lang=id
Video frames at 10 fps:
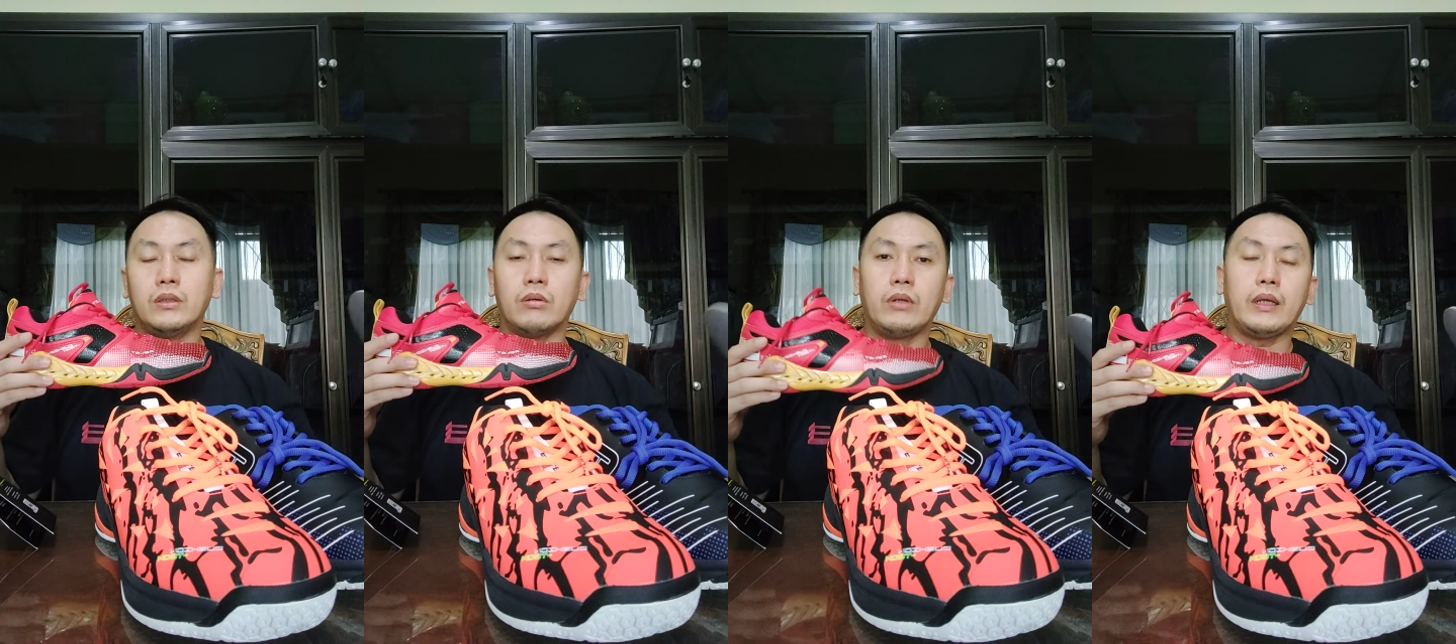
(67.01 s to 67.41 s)

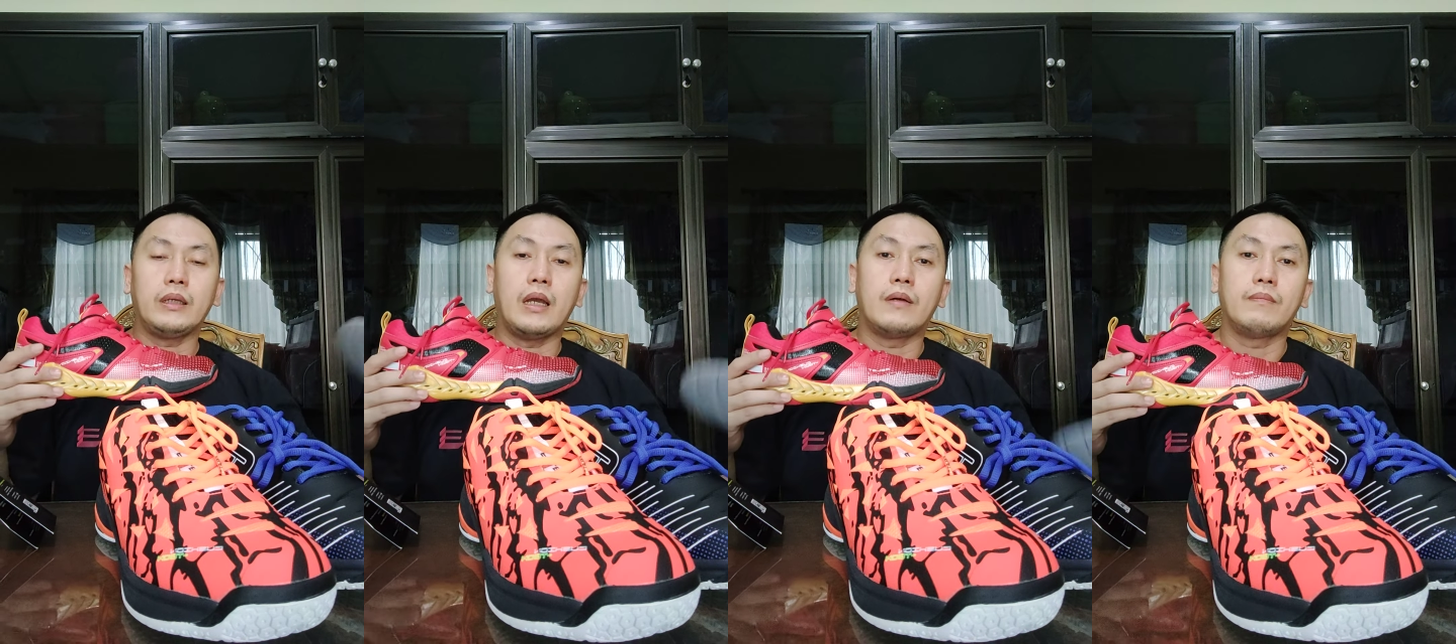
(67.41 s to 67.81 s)

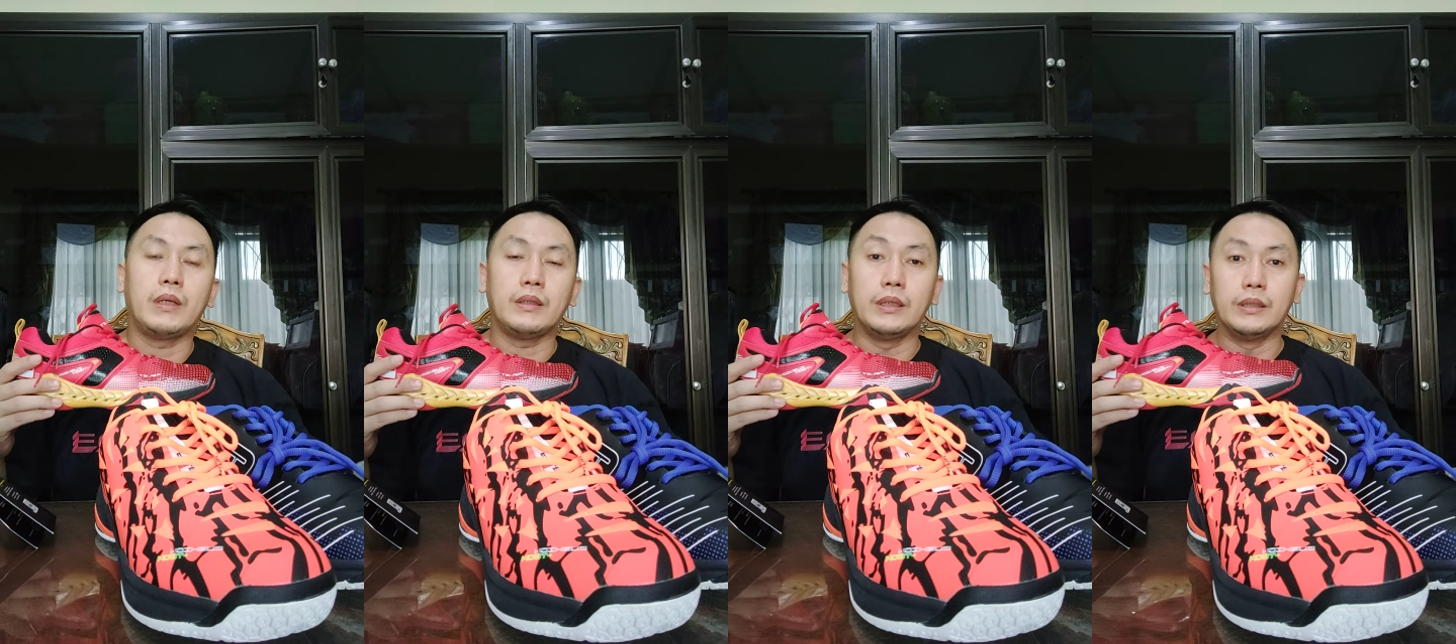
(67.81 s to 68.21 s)
Yonex yang
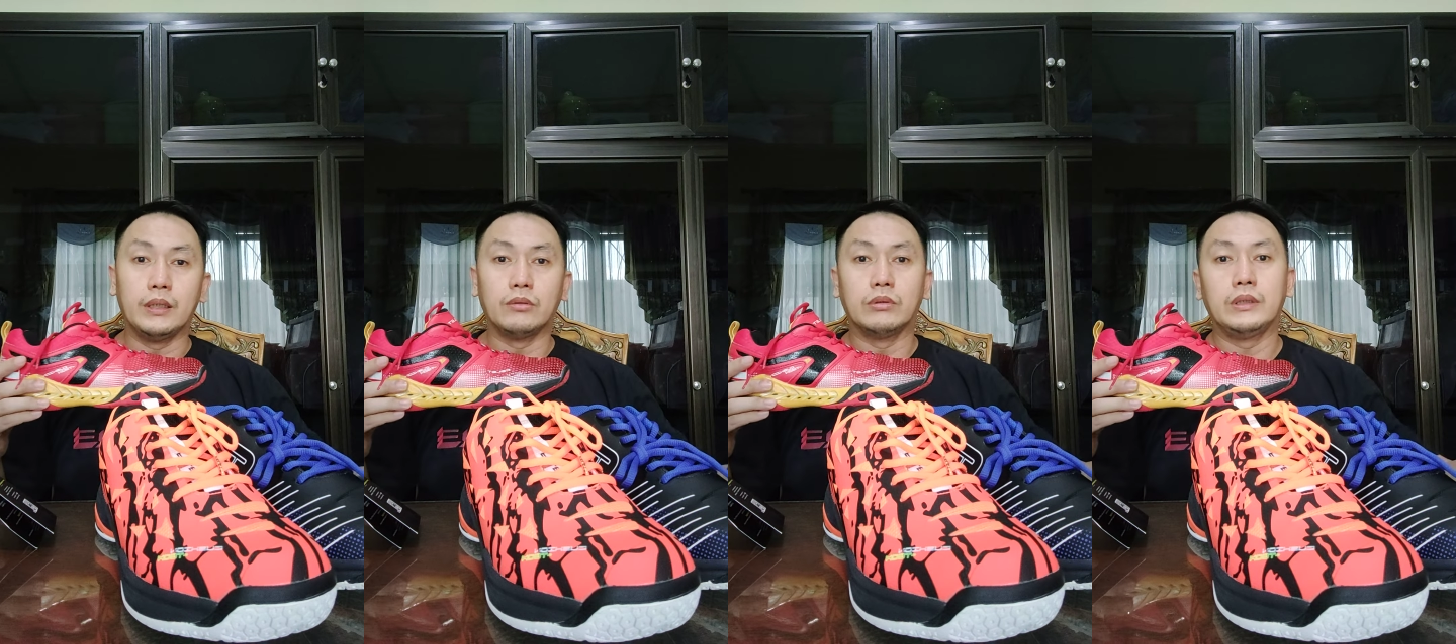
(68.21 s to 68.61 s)
made in
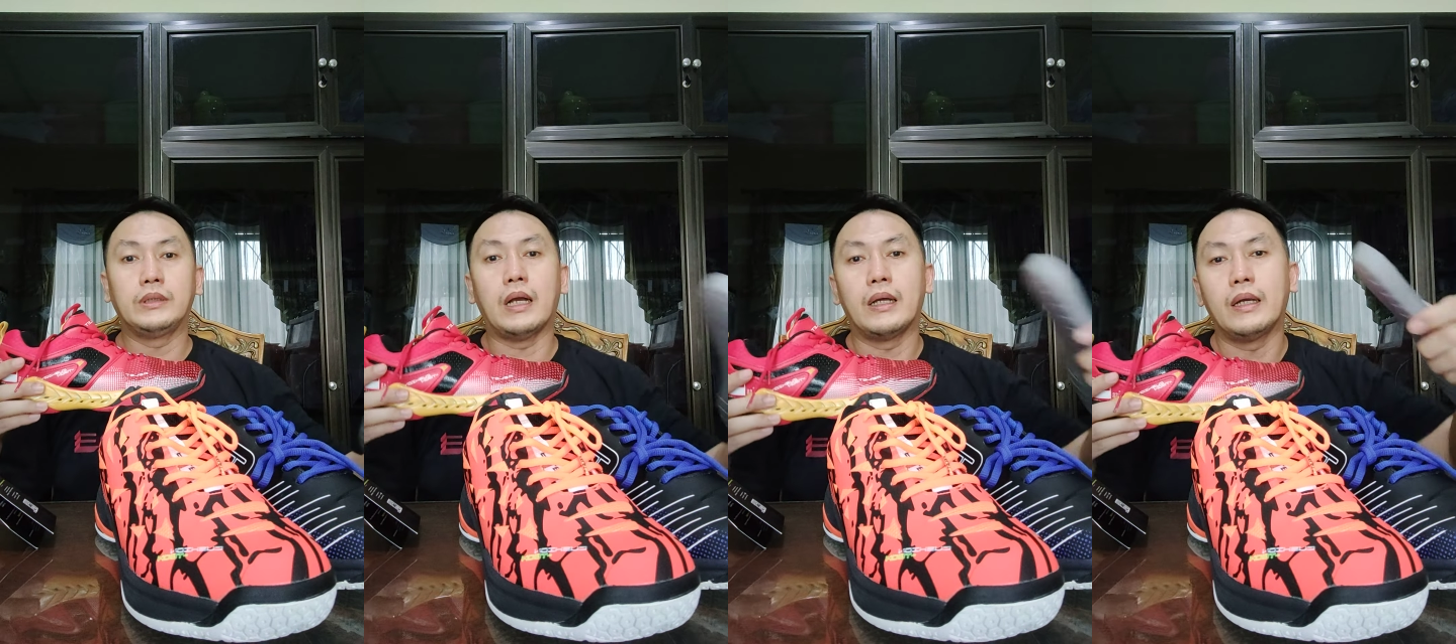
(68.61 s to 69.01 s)

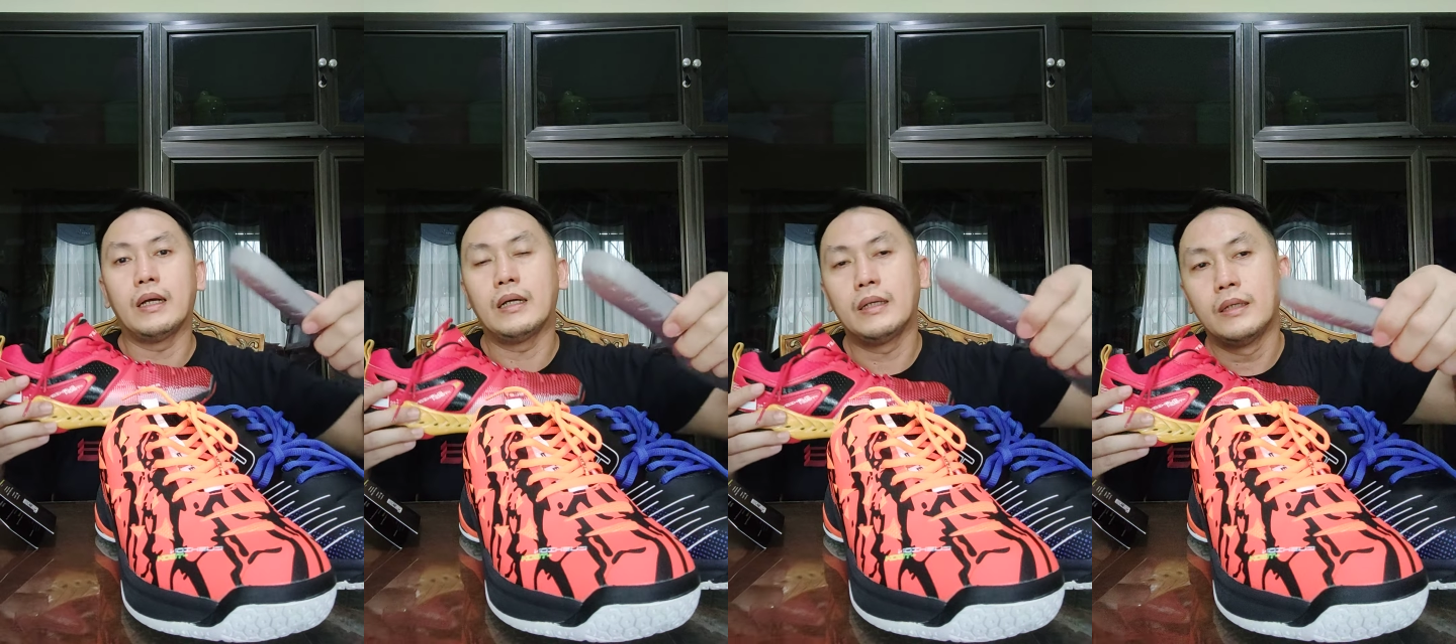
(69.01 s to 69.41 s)
Indonesia ya